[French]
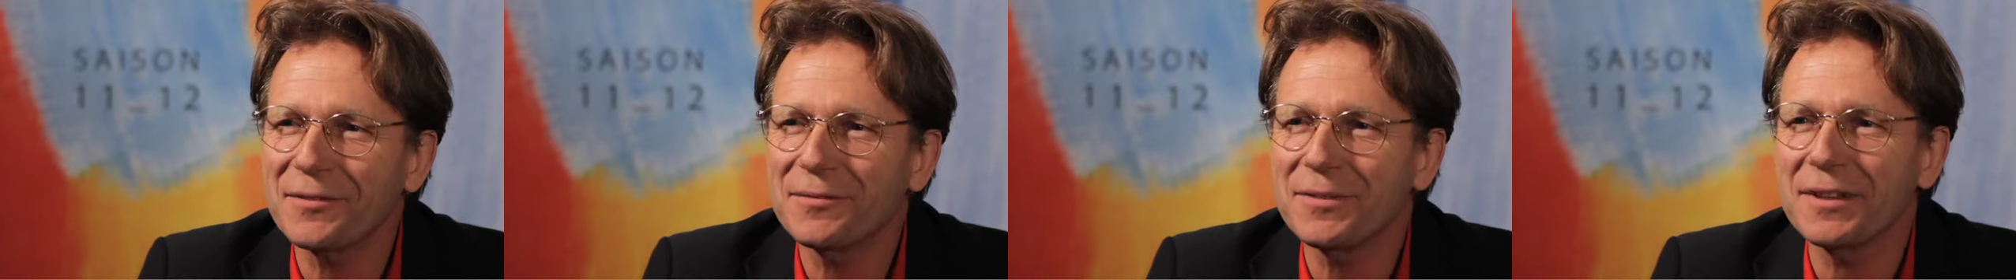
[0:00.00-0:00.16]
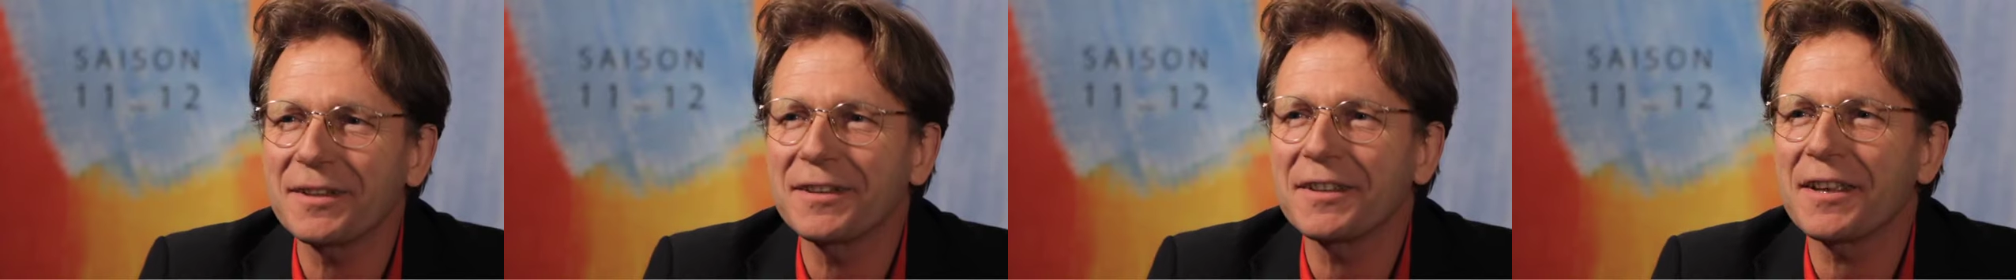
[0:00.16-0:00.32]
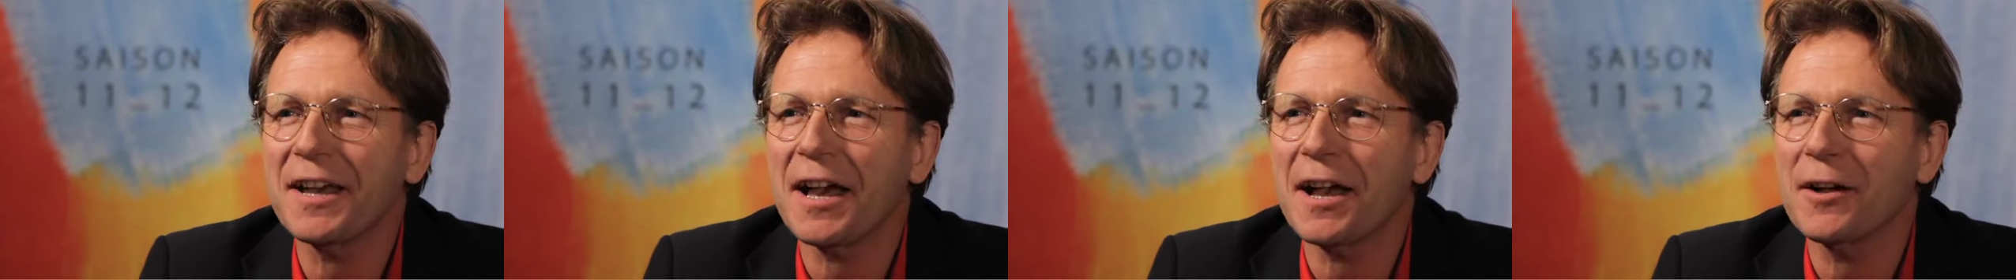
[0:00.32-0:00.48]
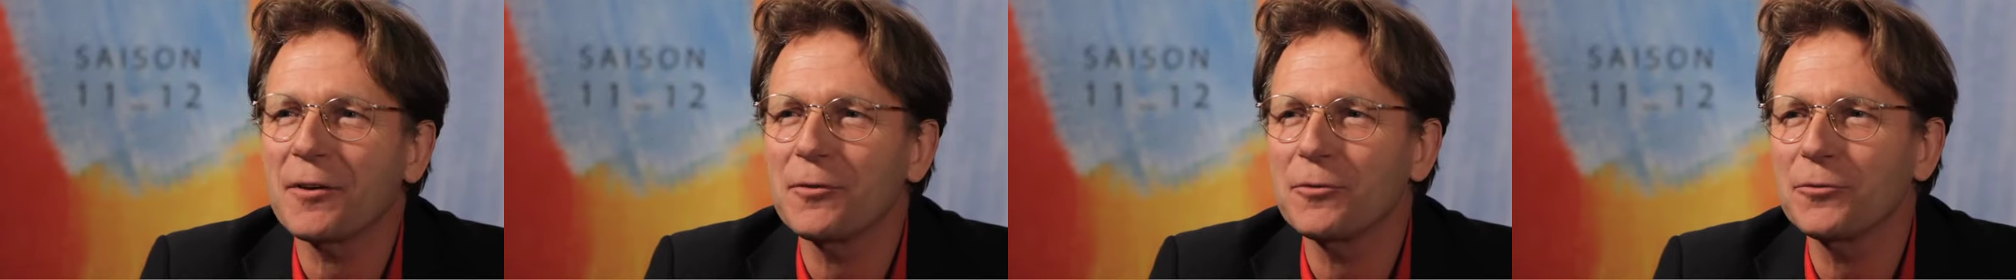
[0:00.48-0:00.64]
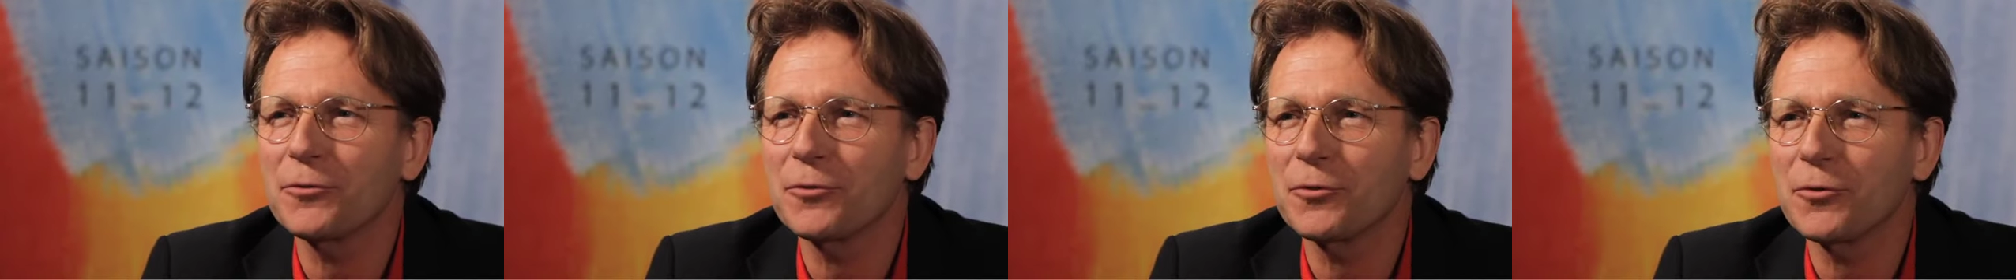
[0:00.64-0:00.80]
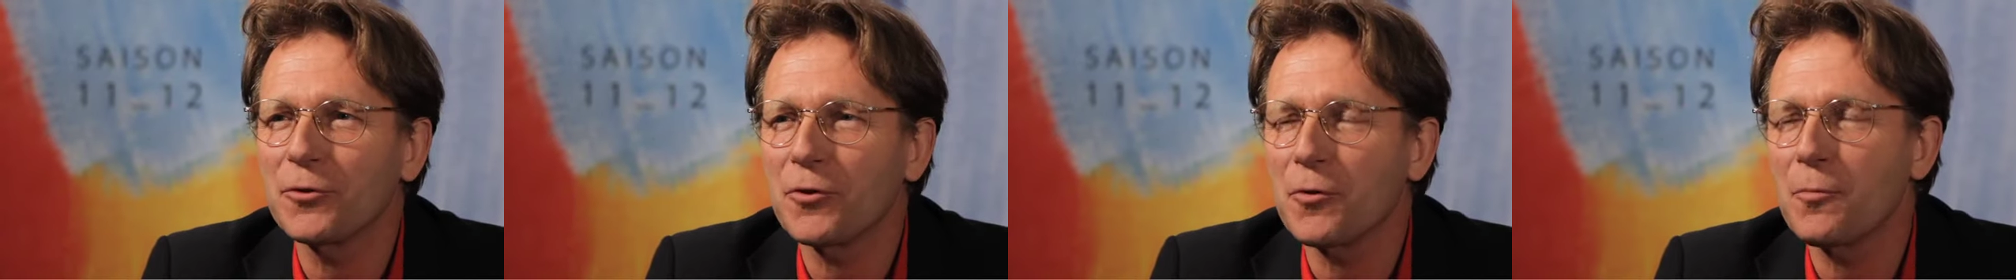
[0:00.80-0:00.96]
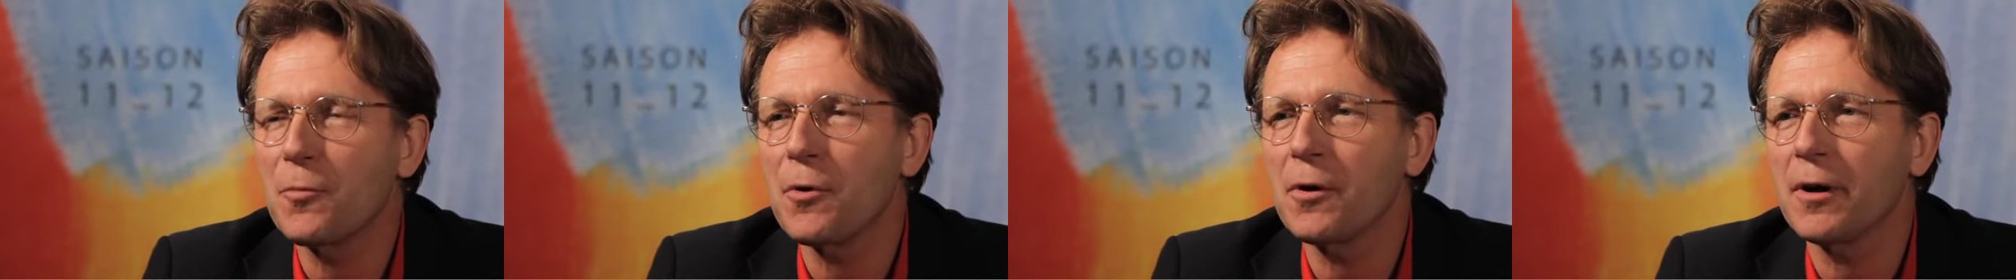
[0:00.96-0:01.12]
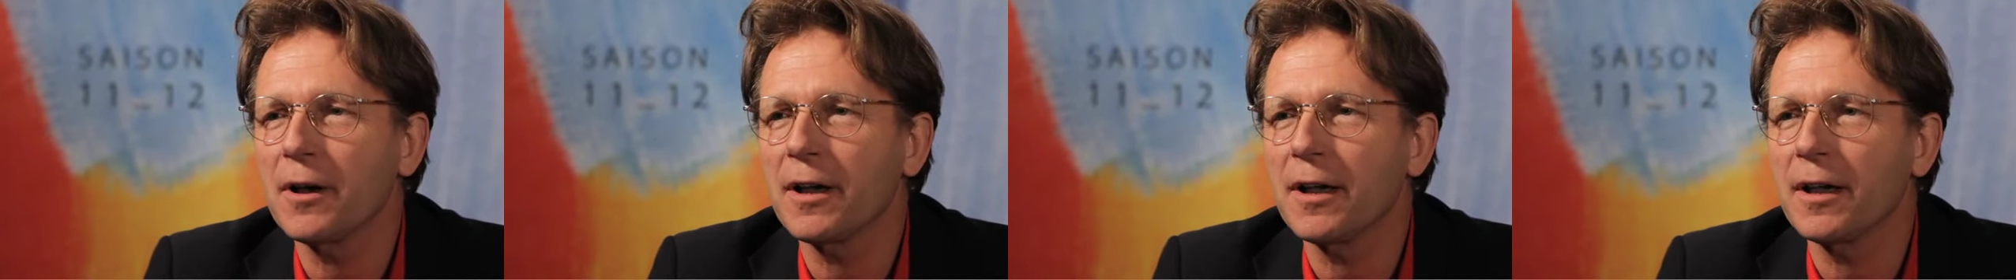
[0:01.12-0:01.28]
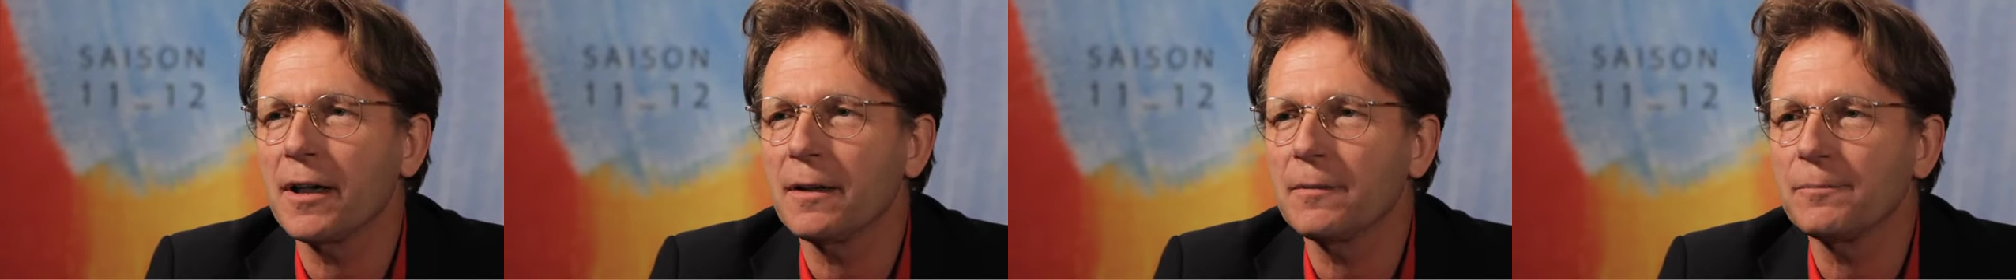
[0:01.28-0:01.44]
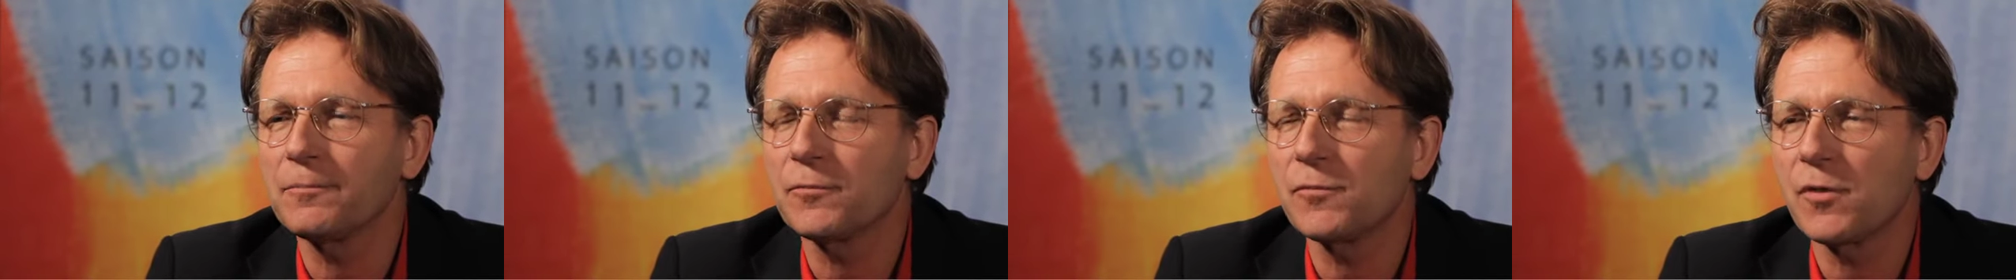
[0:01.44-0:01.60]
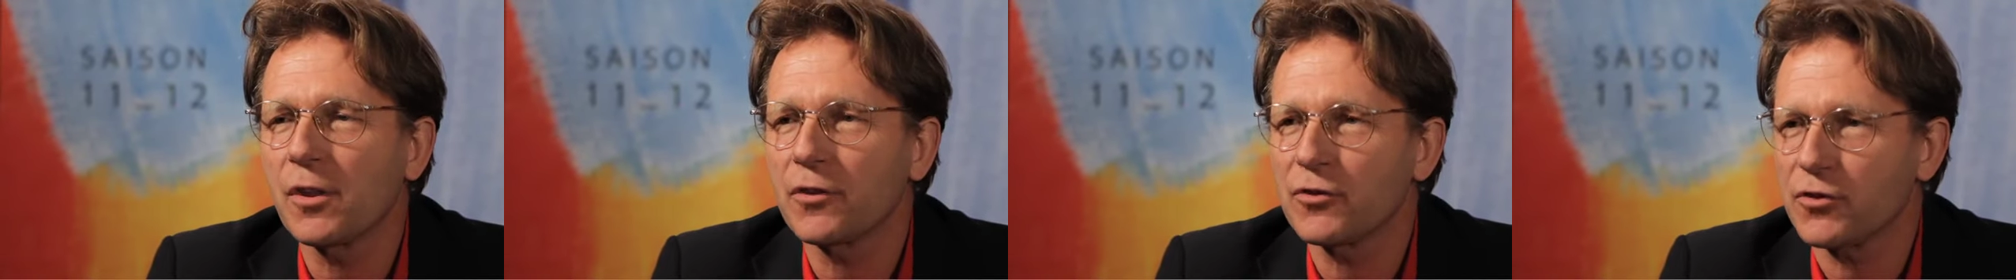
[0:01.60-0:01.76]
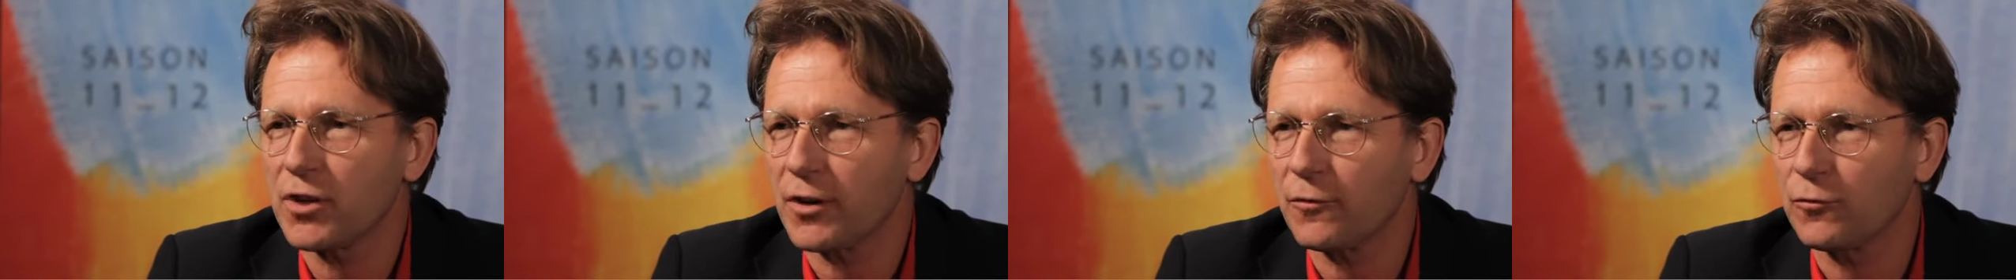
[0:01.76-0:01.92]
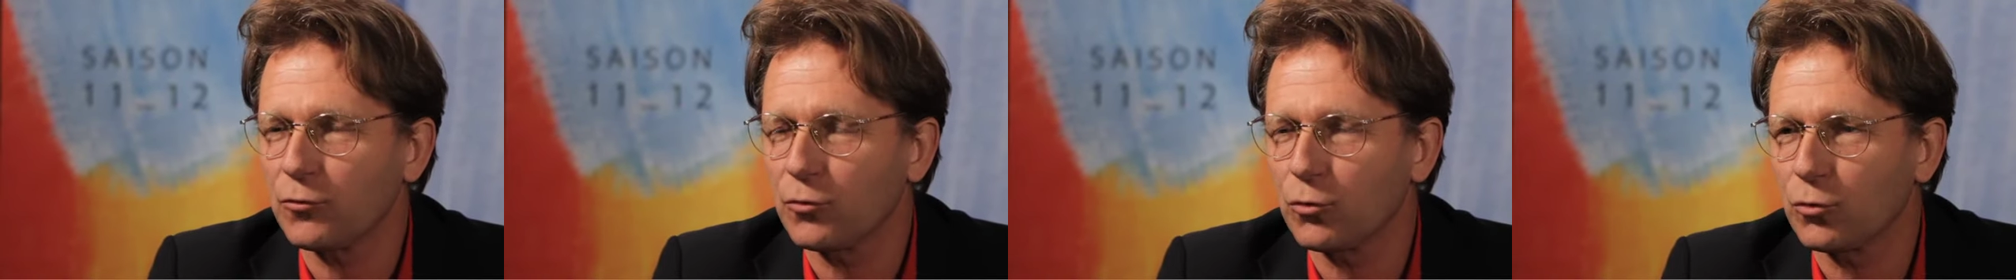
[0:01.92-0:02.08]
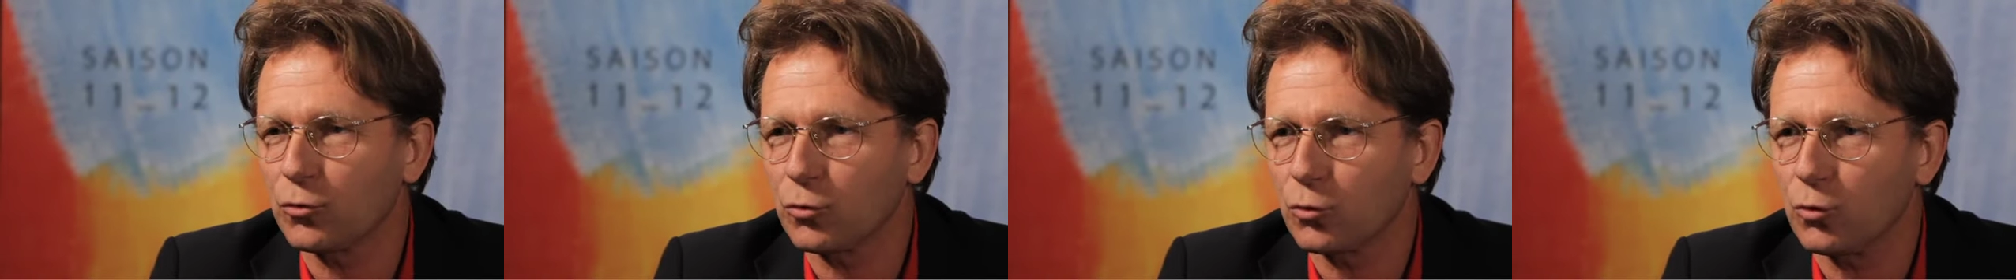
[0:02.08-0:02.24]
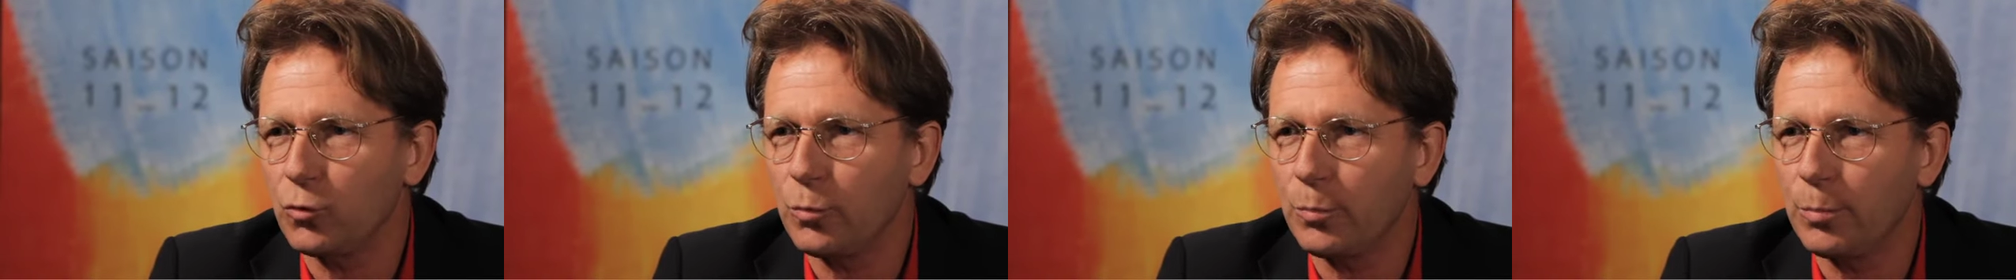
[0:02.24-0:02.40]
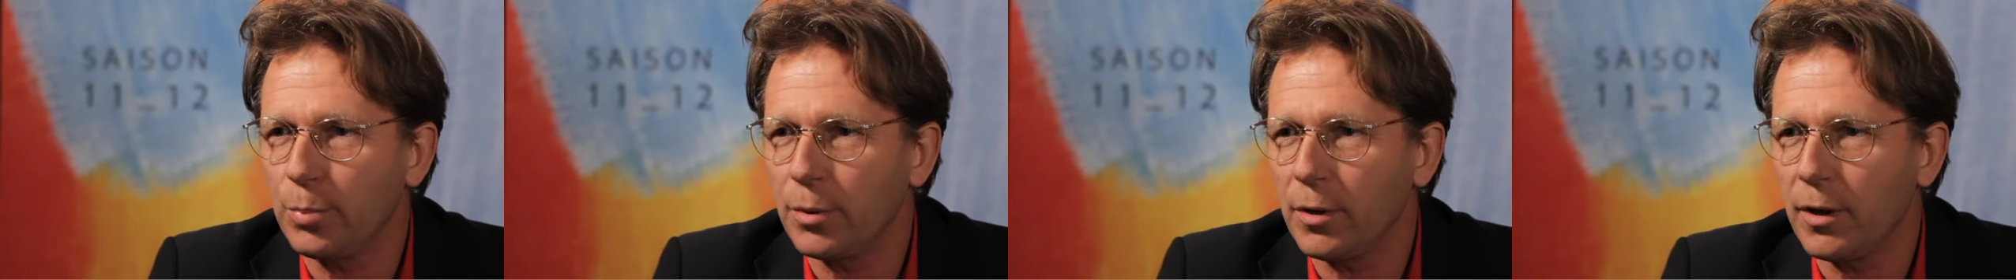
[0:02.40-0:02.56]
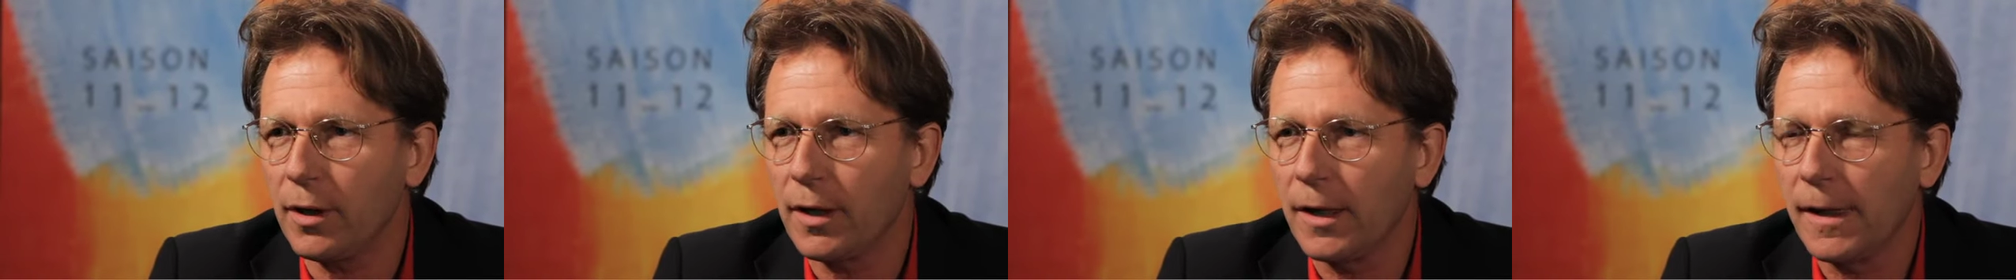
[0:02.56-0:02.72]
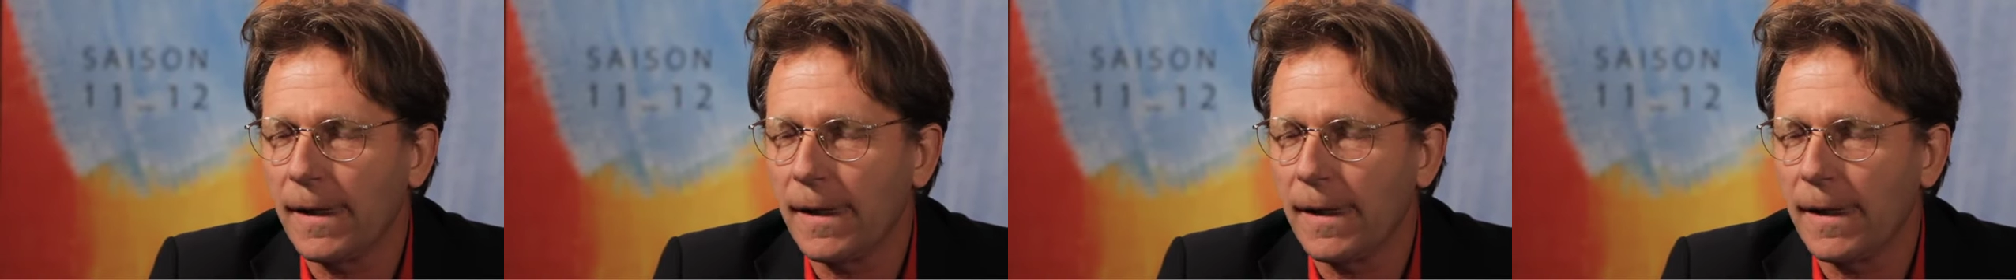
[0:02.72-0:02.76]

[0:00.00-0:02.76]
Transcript: en fait qui raconte comment un chef de troupe